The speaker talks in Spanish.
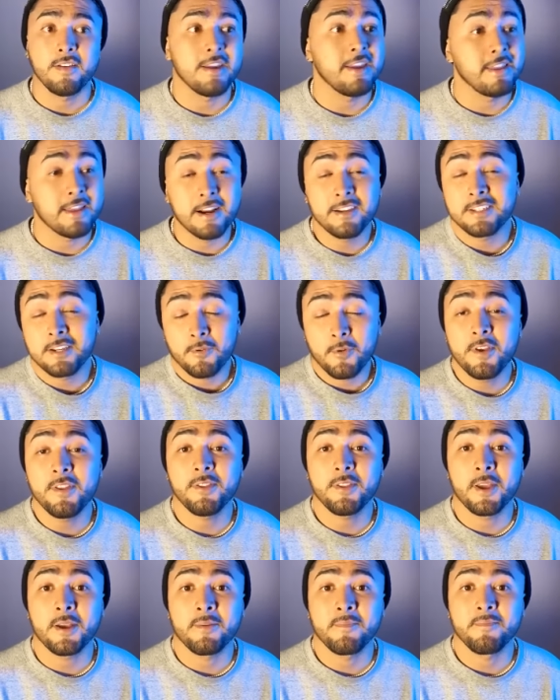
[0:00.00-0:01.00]
y darse
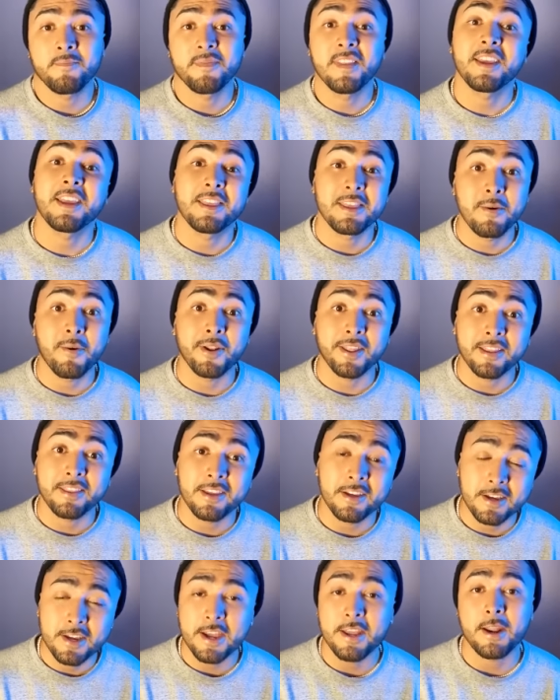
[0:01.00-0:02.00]
cuenta de quien de verdad
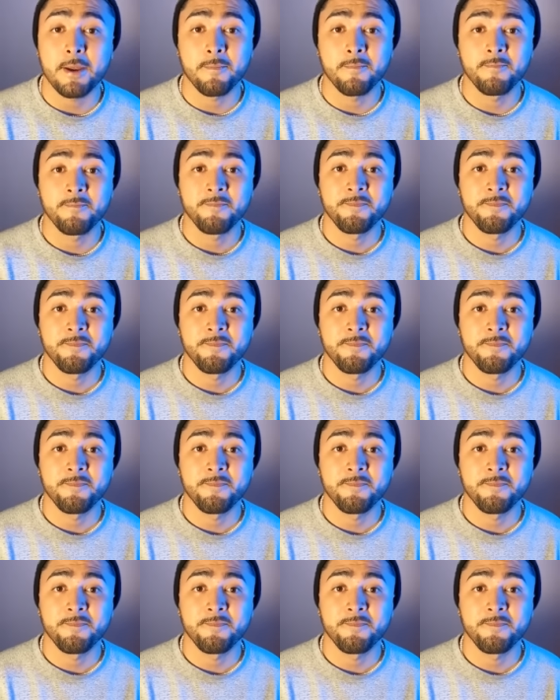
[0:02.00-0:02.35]
te quiere